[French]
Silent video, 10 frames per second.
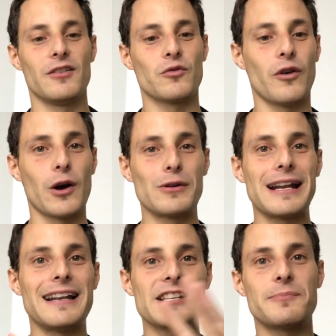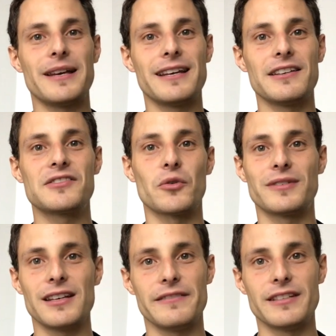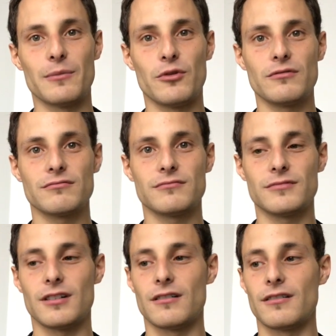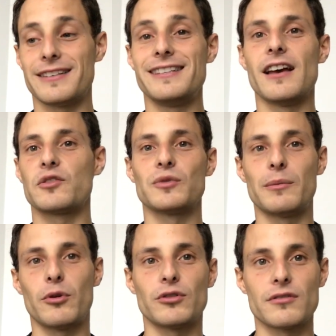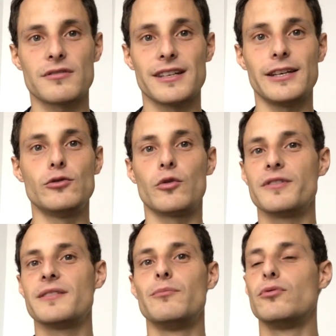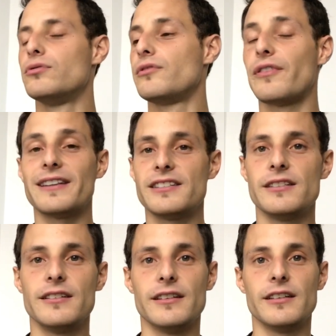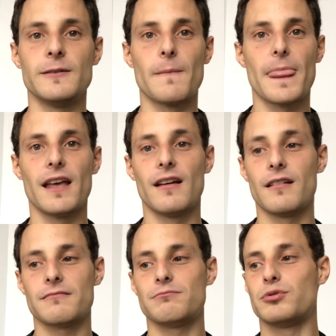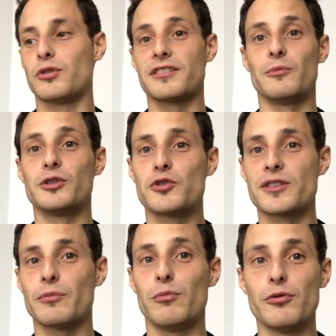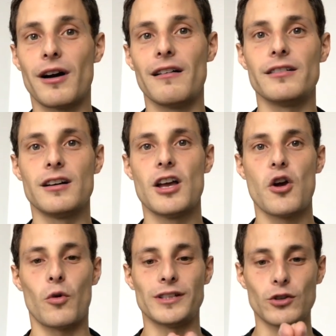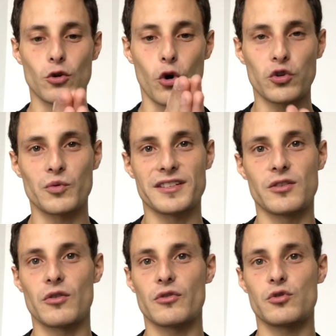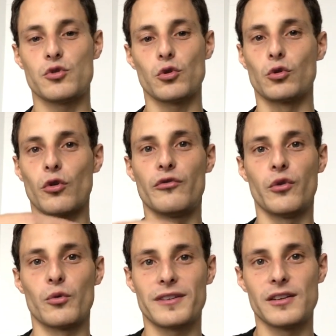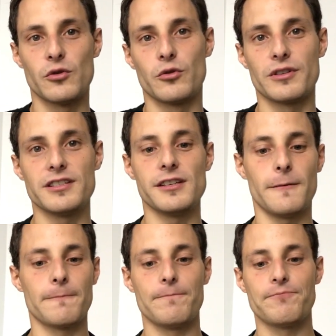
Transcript: Donc voilà, au-delà de l'aspect santé évidemment, euh, qui a son importance et qui doit causer beaucoup de fatigue et potentiellement des choses un peu plus graves, on a une grosse conséquence sur notre volonté au quotidien.